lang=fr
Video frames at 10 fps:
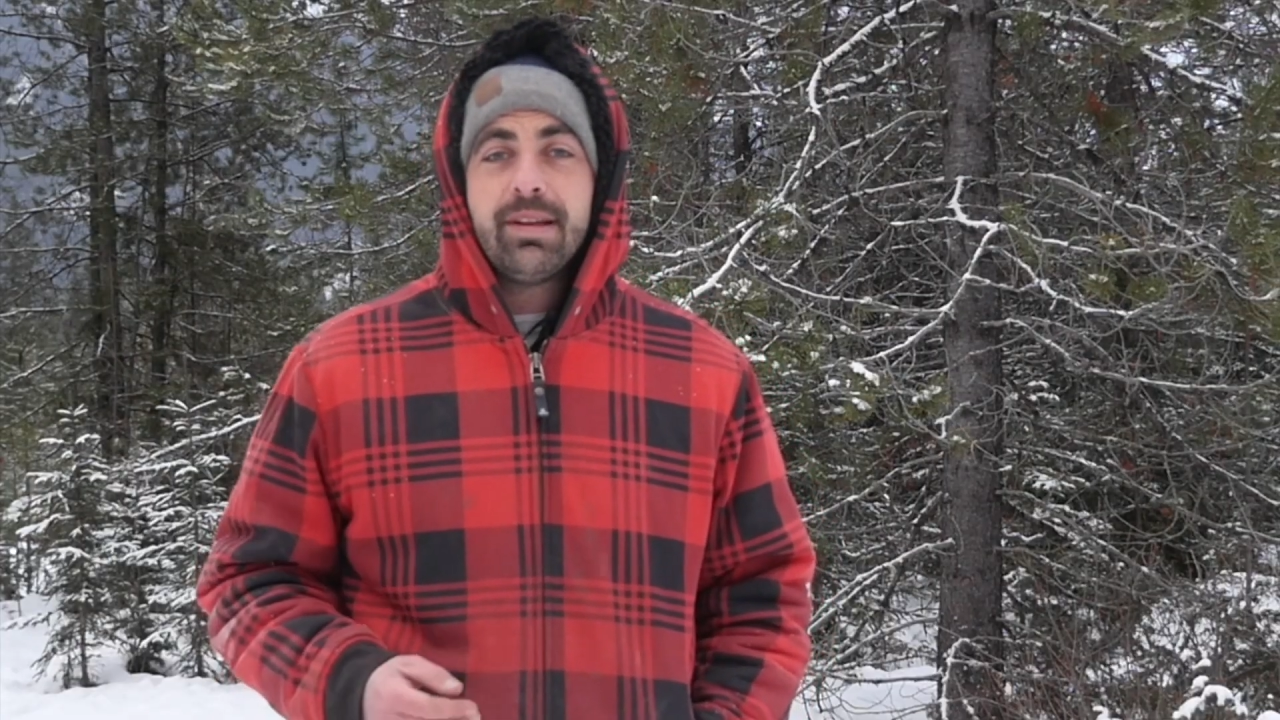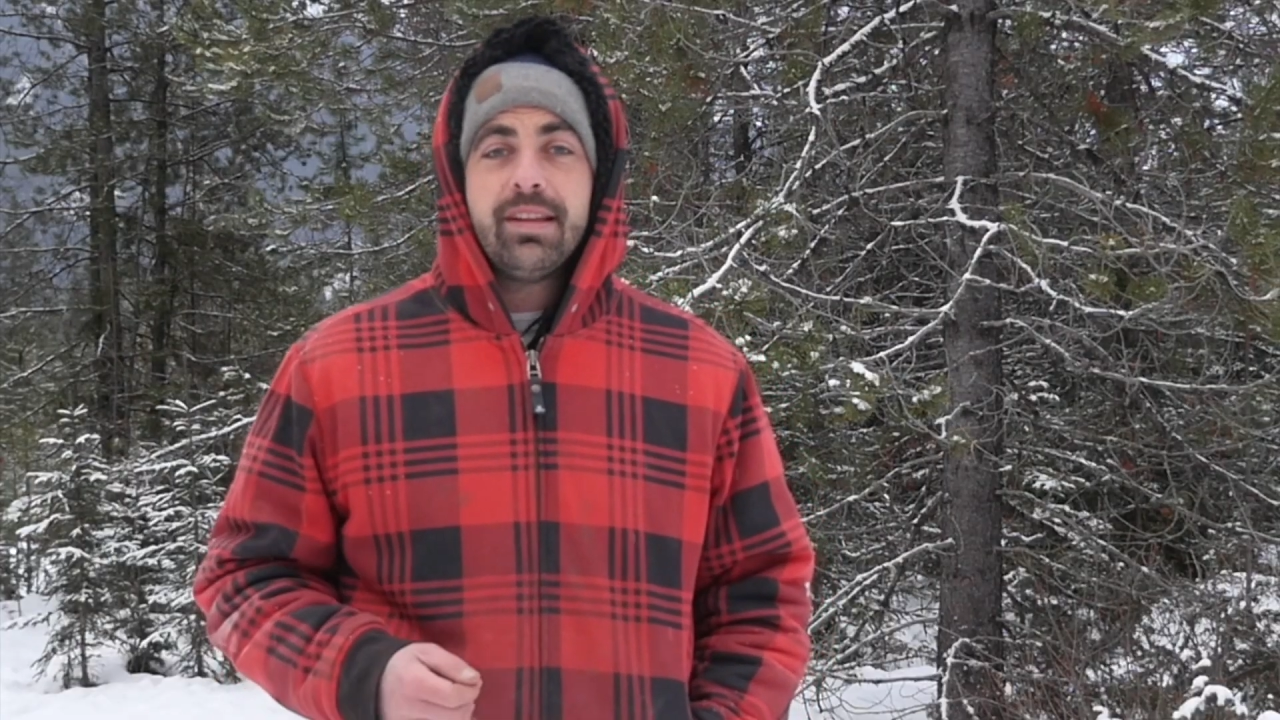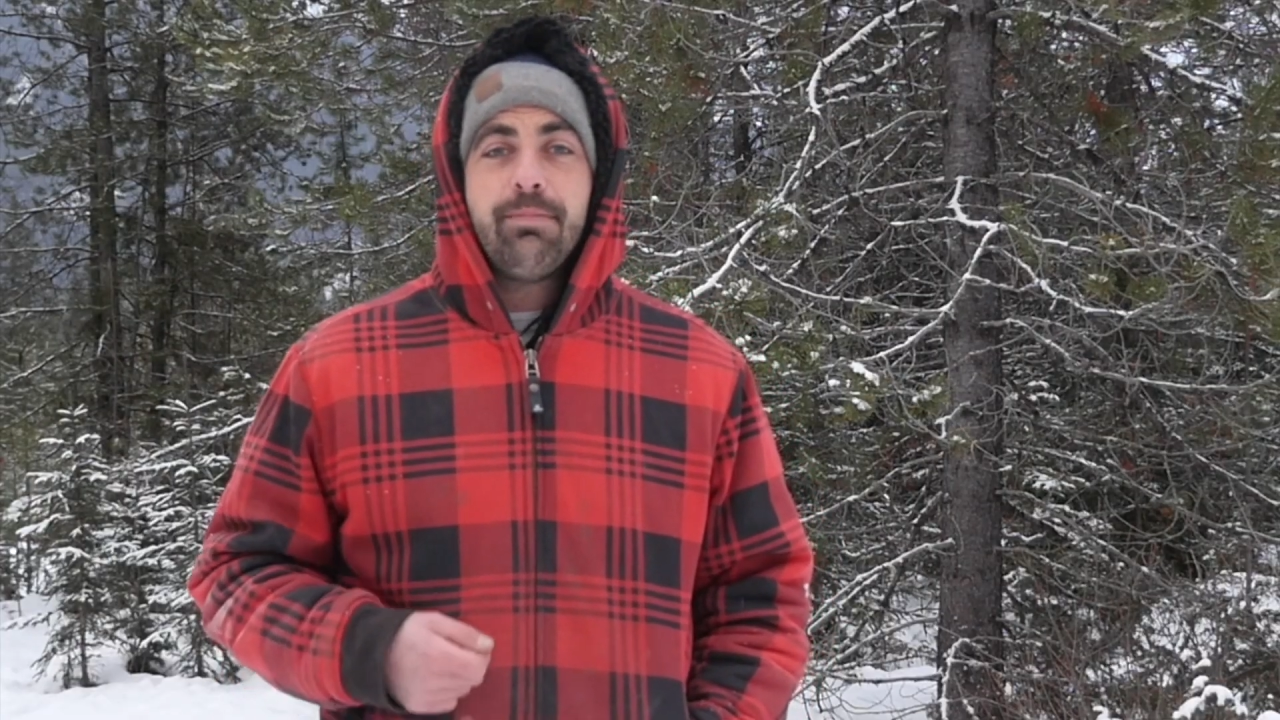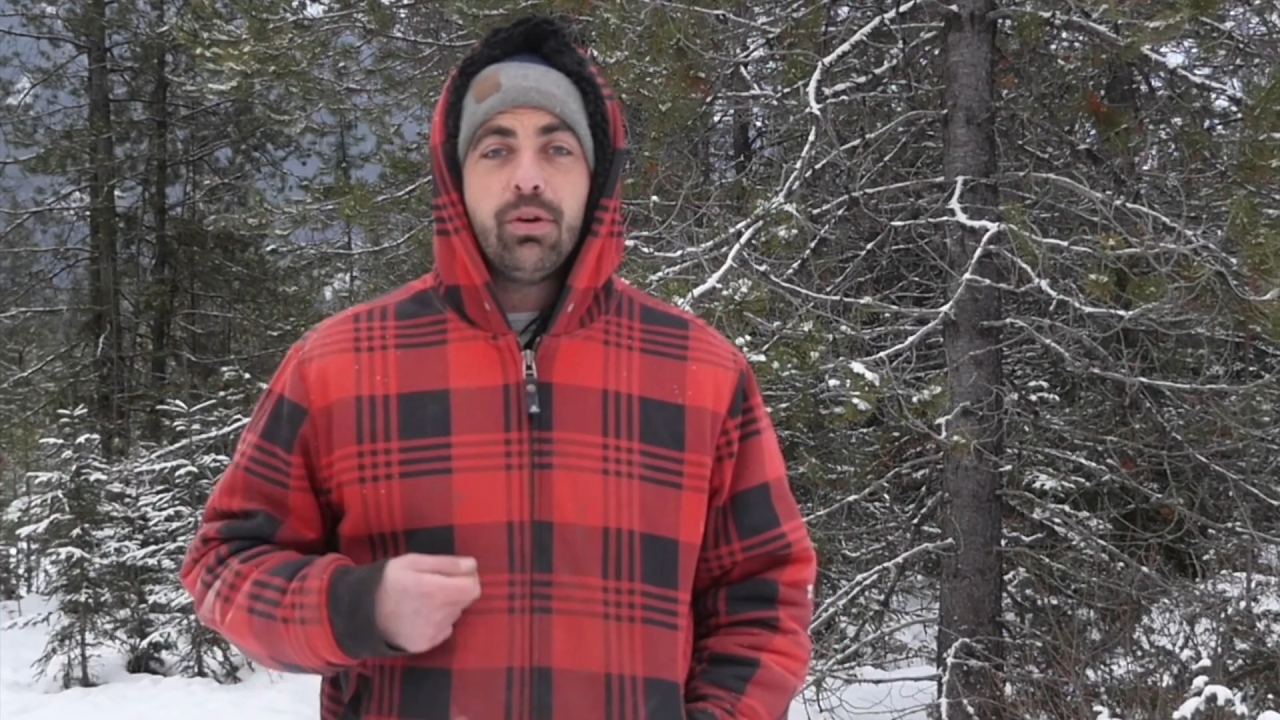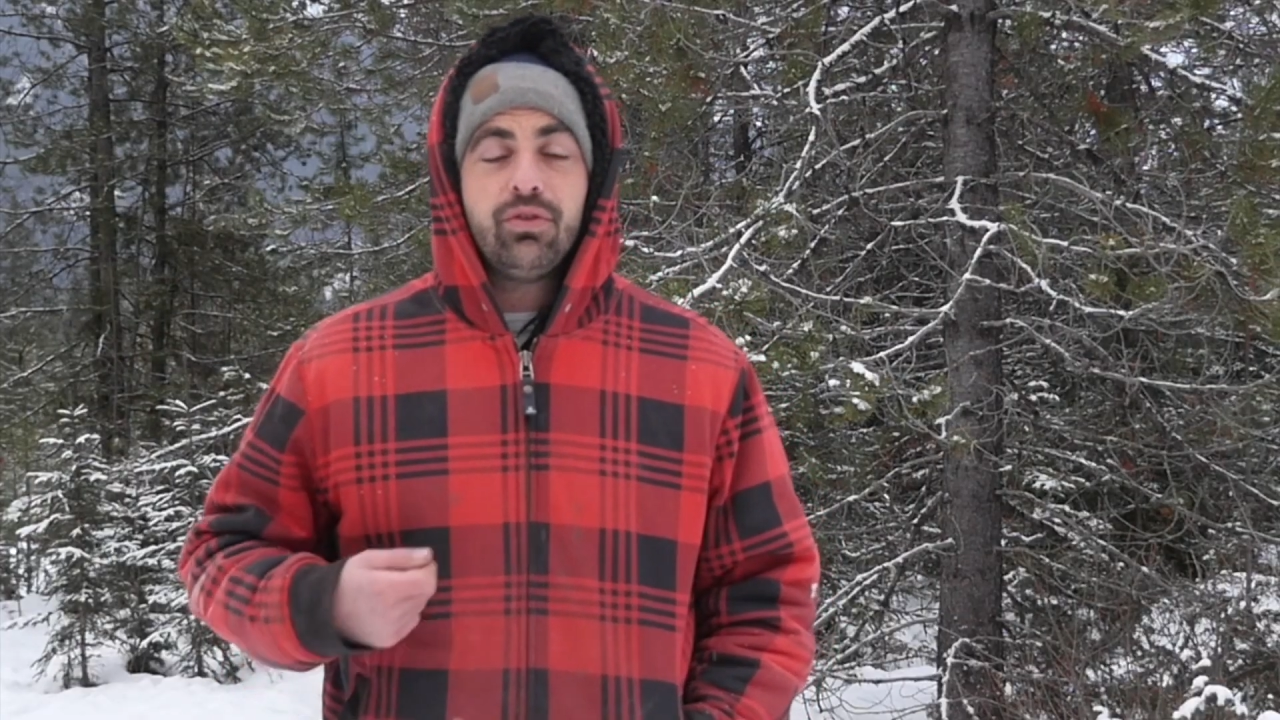
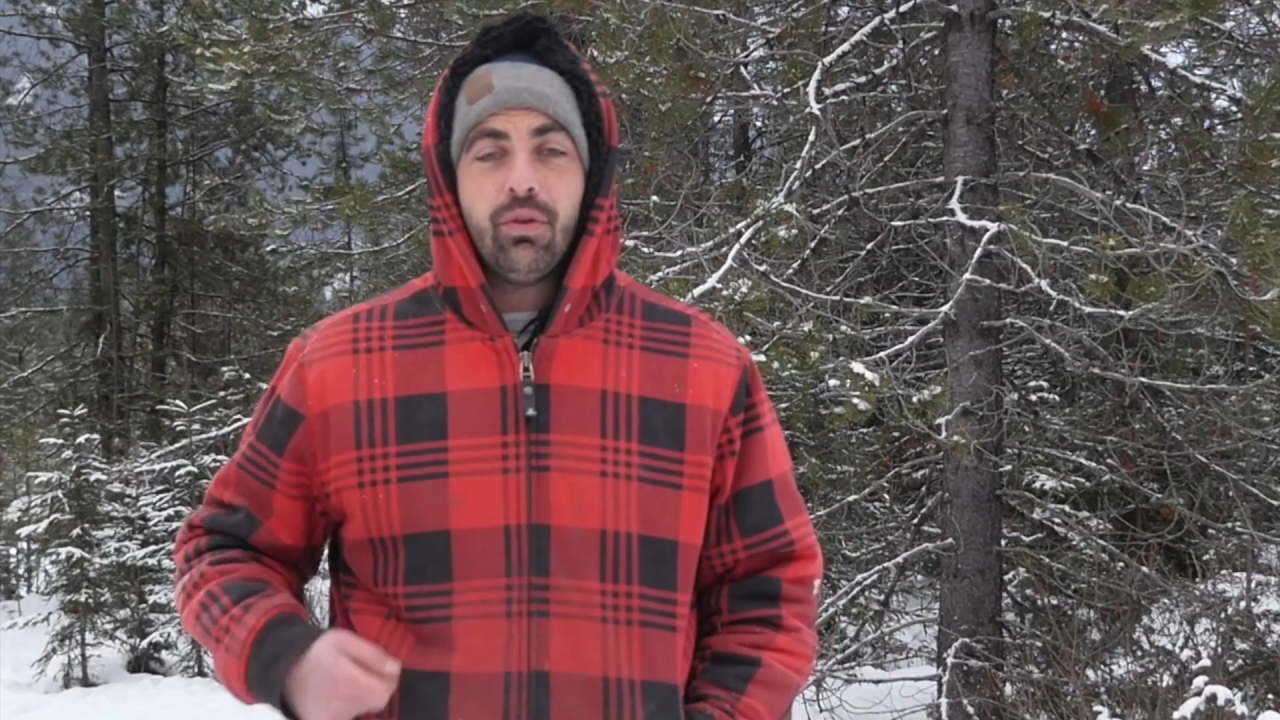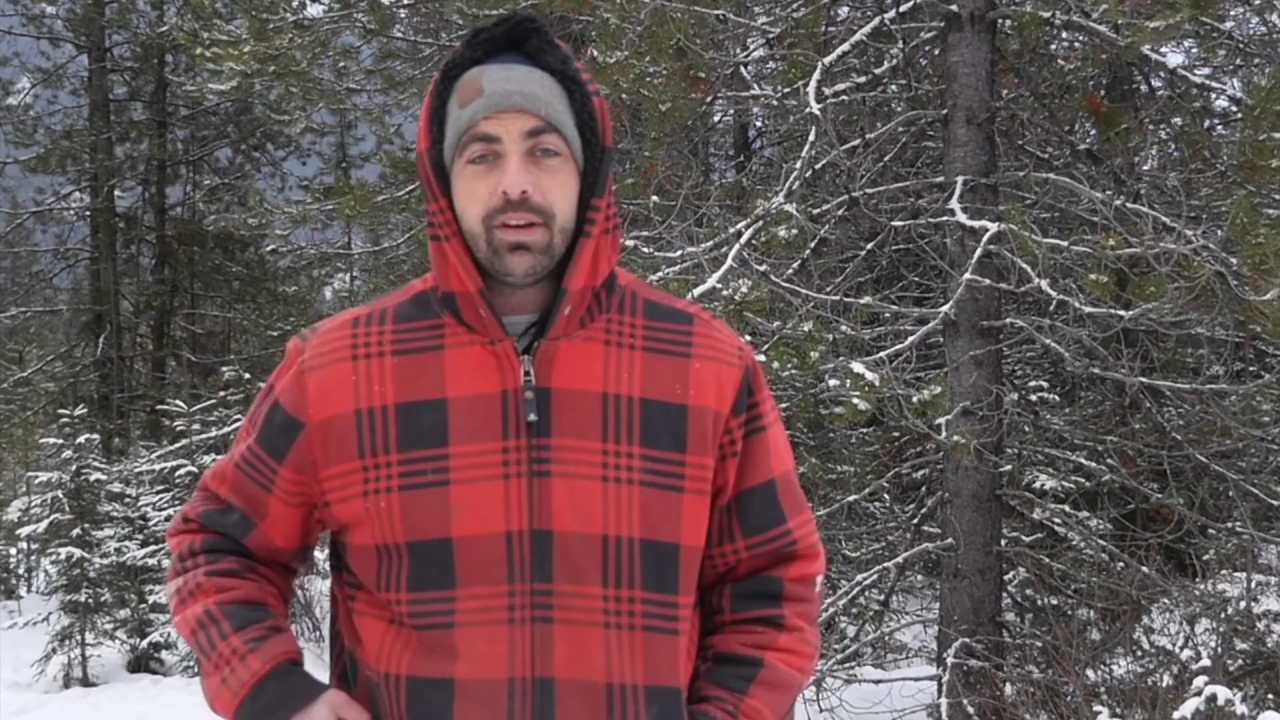mettre des posts